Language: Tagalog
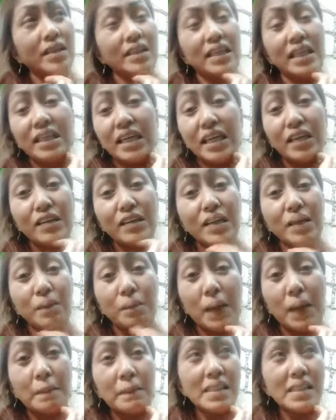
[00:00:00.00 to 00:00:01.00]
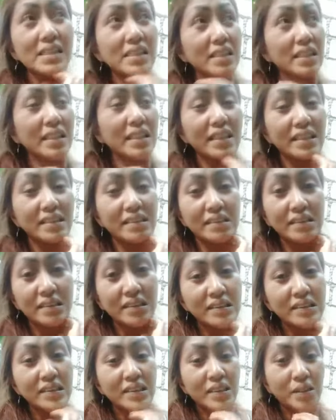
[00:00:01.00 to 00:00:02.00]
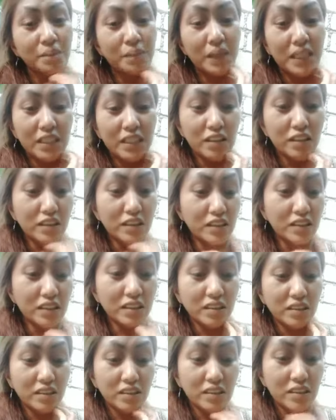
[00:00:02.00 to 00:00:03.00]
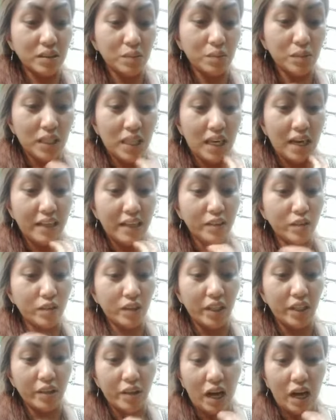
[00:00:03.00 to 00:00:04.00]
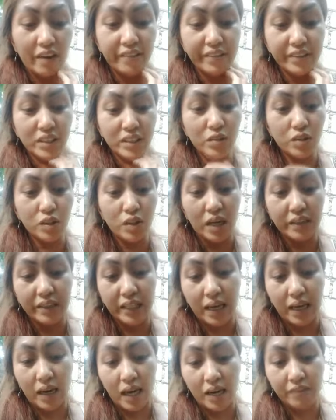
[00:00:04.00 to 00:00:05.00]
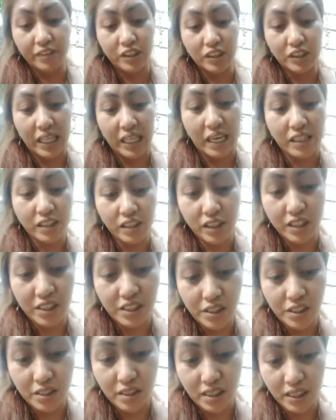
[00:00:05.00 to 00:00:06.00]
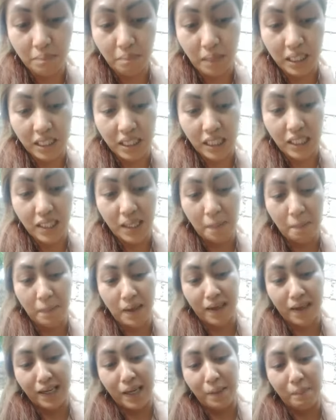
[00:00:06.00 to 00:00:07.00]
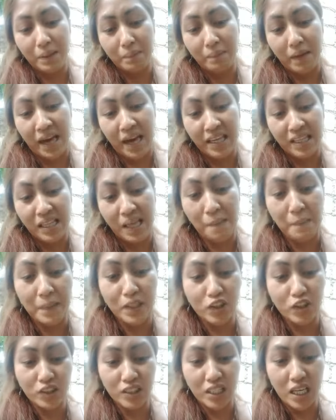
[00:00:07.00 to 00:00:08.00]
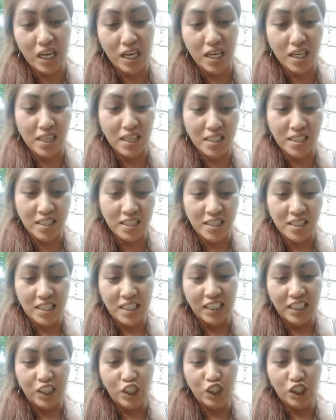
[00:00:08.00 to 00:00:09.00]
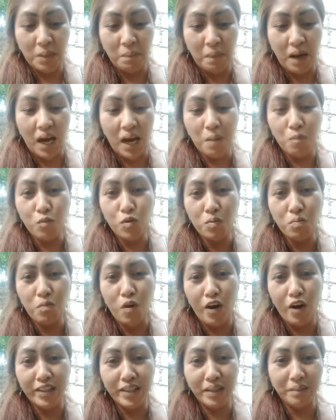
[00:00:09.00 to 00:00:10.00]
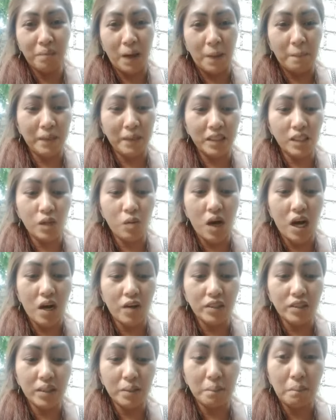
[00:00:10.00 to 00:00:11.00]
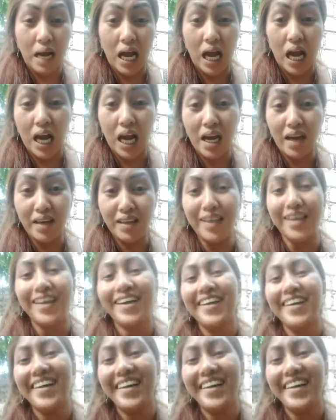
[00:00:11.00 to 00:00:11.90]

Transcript: Hindi kayo nagpapansinan. Pero, simula nung ano, af- siguro after 10 years, nagbati kami, kapitbahay namin yun na hindi siya makamove on, nagpapagawa ako ng bahay.